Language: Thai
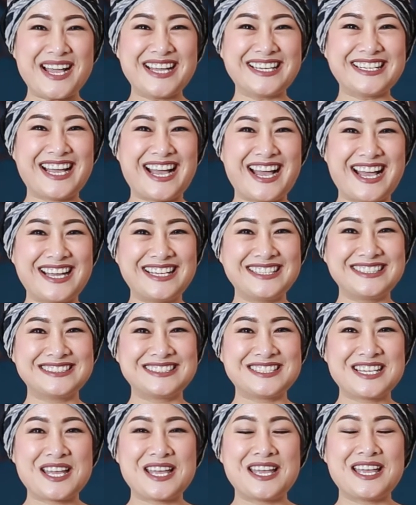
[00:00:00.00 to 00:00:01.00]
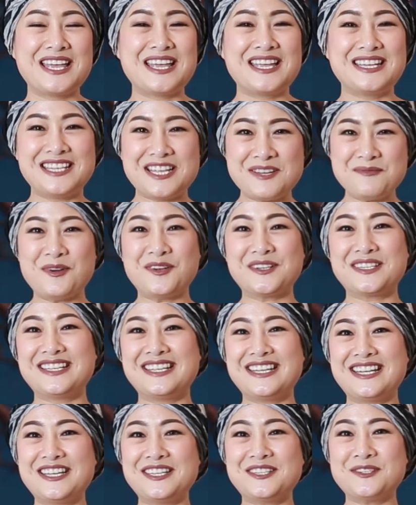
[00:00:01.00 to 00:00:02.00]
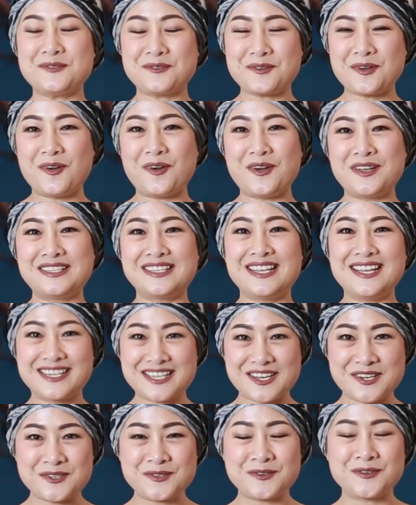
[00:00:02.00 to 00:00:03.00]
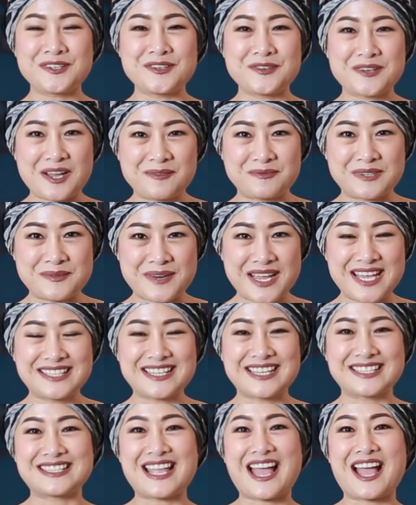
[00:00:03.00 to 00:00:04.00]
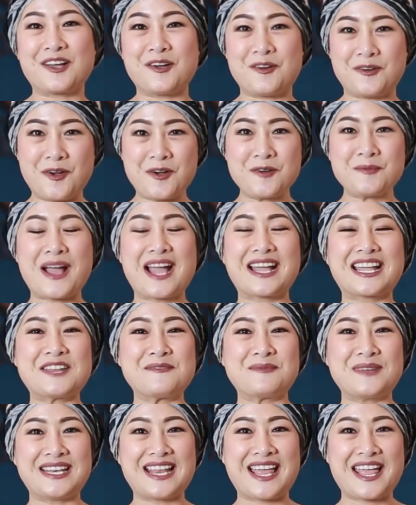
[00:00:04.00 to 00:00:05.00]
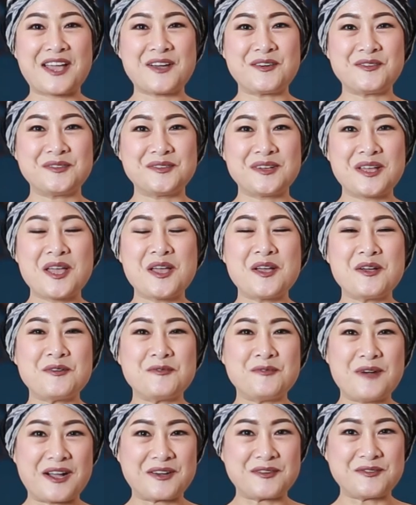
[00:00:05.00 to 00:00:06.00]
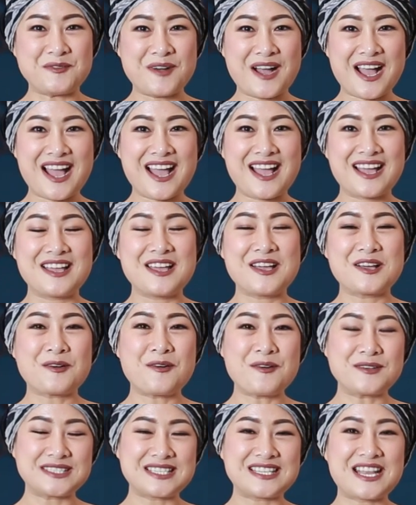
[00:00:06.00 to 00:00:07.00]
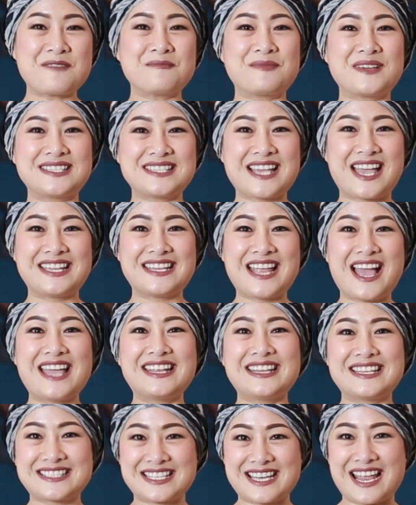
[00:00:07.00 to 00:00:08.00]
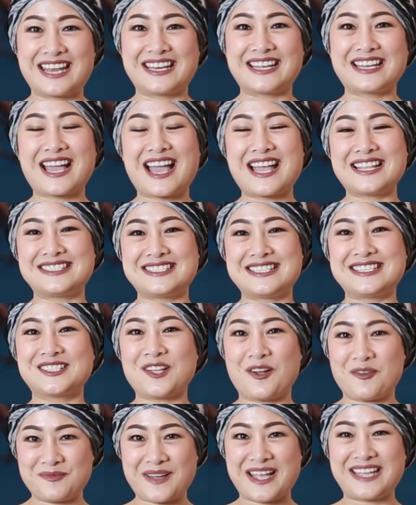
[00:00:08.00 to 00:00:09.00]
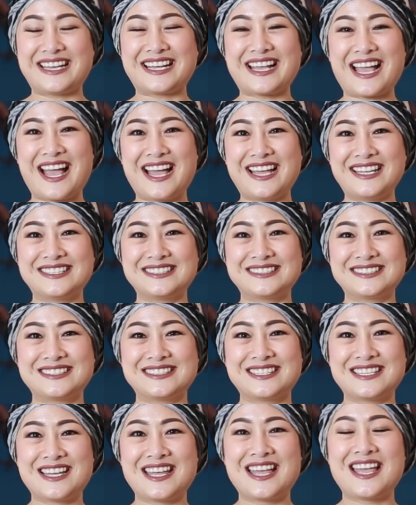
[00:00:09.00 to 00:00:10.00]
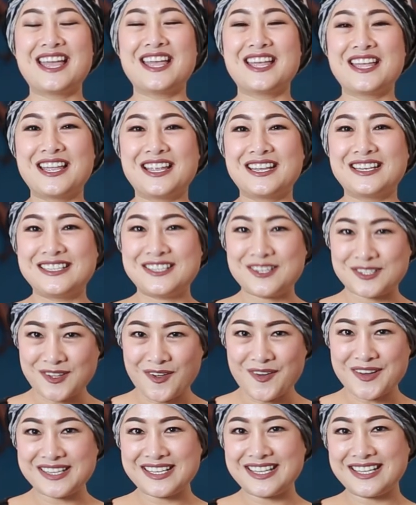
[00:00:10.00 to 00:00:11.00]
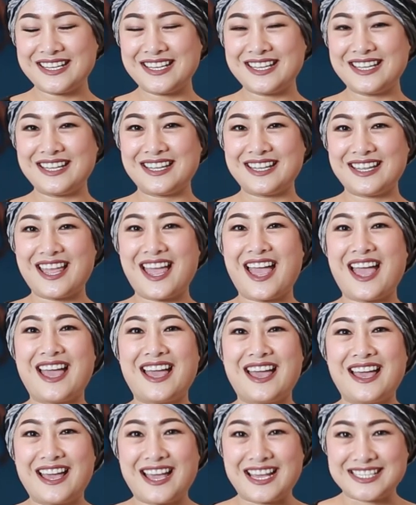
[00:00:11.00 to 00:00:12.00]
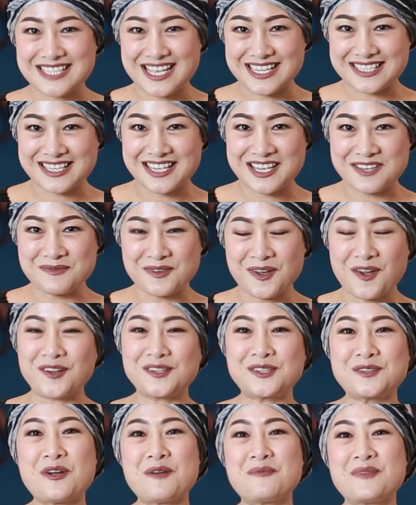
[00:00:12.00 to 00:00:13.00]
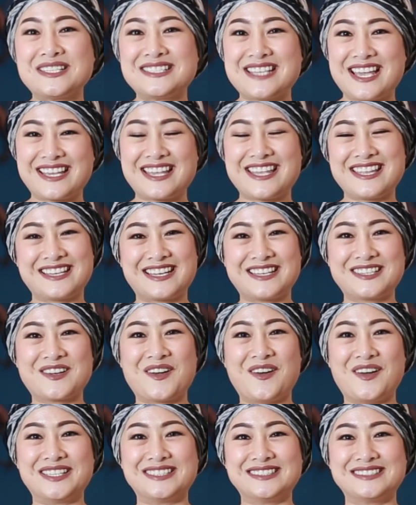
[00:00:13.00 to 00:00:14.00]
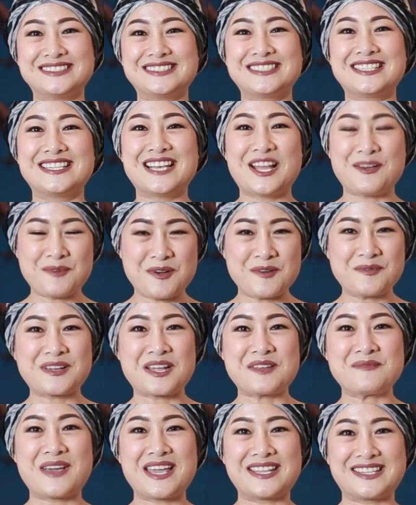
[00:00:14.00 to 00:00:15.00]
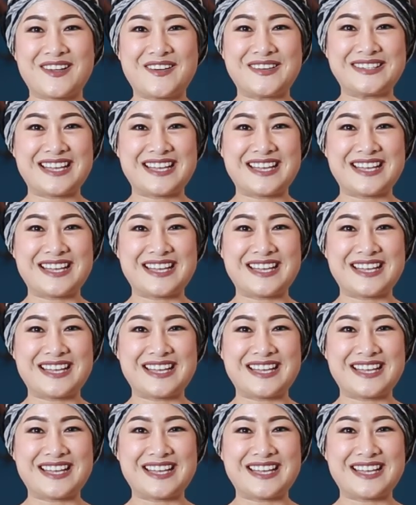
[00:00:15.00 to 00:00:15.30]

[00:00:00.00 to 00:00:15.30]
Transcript: บ้างคะในบทนี้ทุกคนได้เรียนรู้เกี่ยวกับประเภทต่างๆ ของห้องพักกันไปแล้ว หวังว่าคงจะนำไปใช้ได้ในสถานการณ์จริงต่อไปนะคะ เดี๋ยวตอนนี้ อาจารย์กิฟต์ขอตัวไปเช็คอินกันก่อน แล้วพบกันใหม่ตอน